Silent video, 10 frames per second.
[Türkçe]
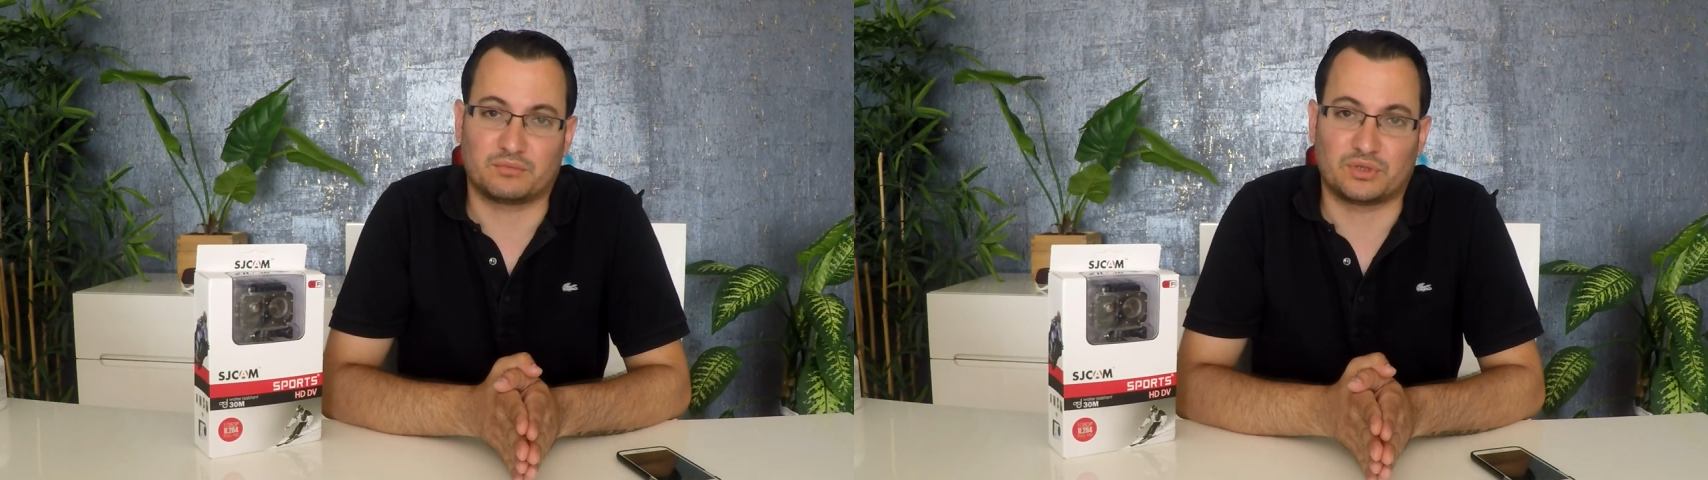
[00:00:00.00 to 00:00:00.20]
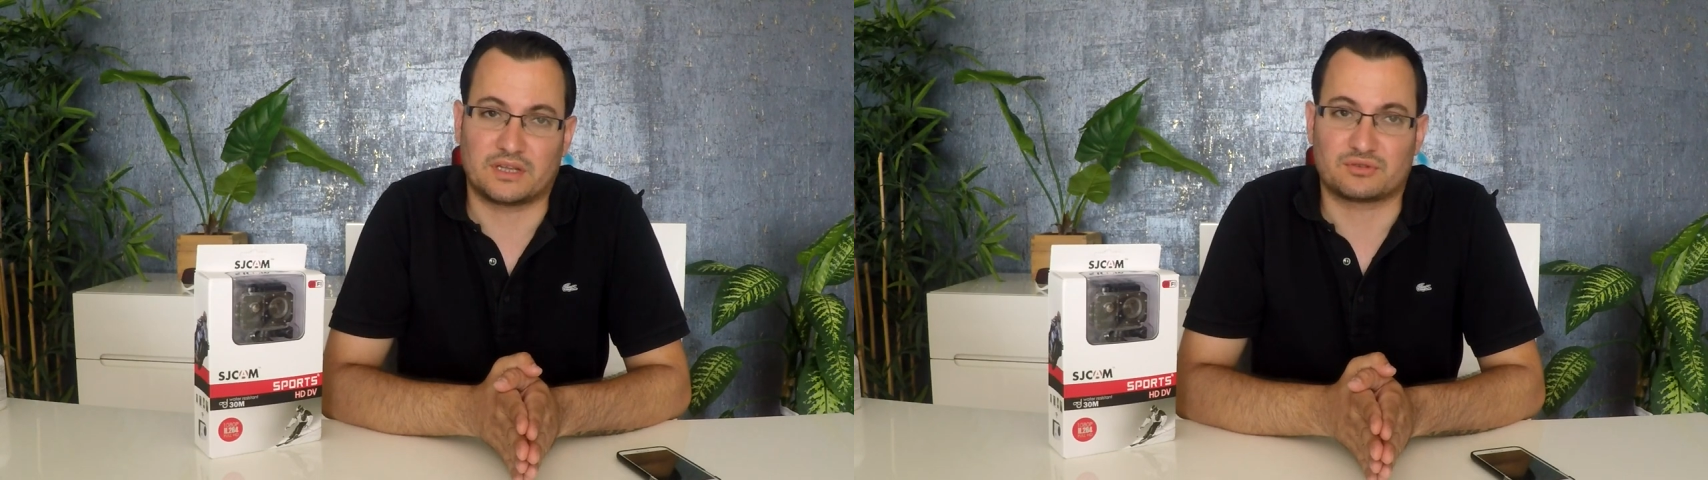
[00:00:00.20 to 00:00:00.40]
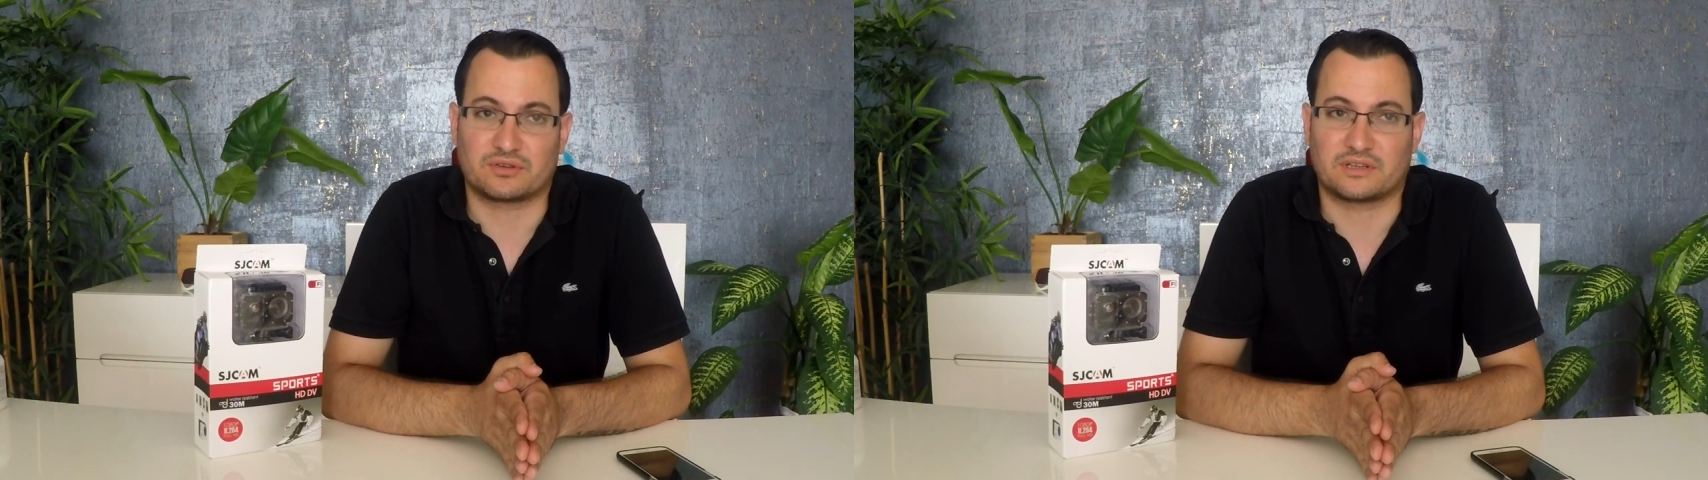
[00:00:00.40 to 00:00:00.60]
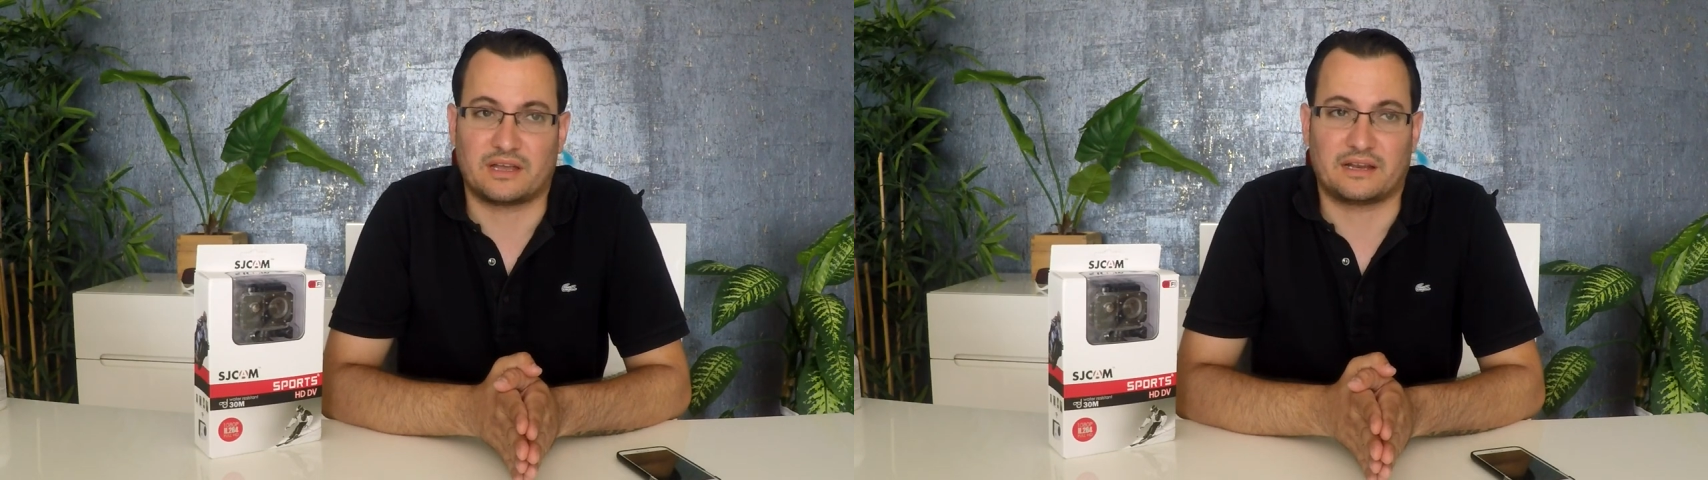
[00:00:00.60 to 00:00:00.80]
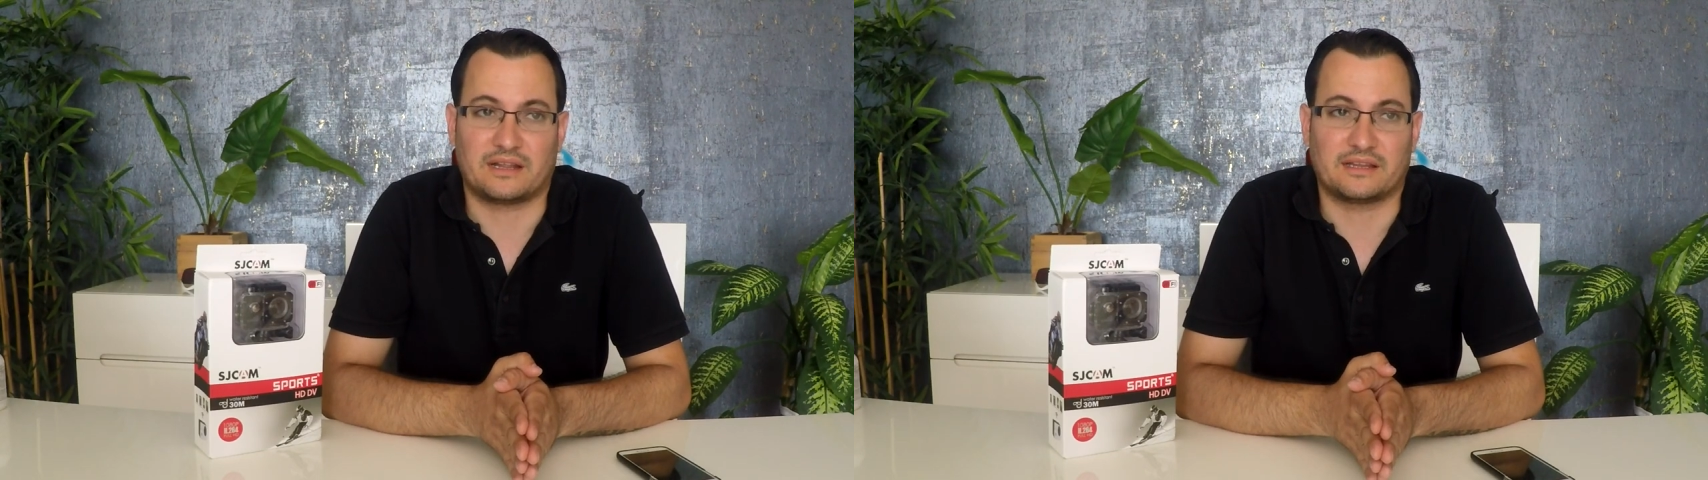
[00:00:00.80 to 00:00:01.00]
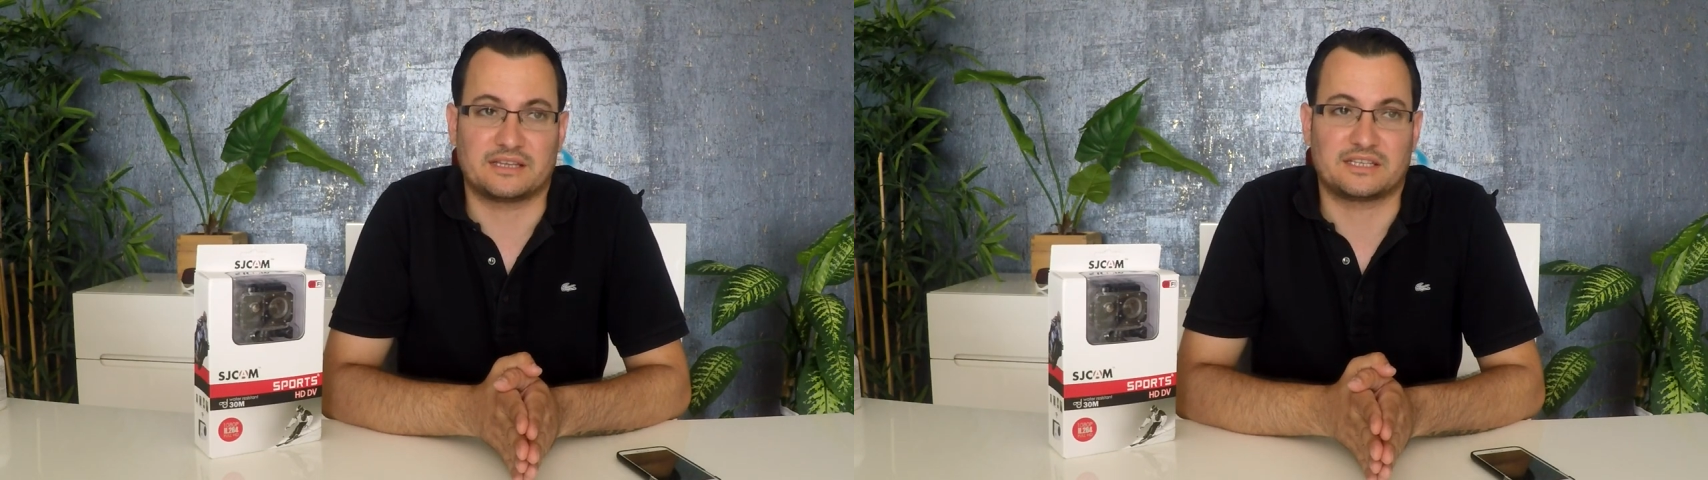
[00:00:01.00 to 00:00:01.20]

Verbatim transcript: bundan sonra da herhalde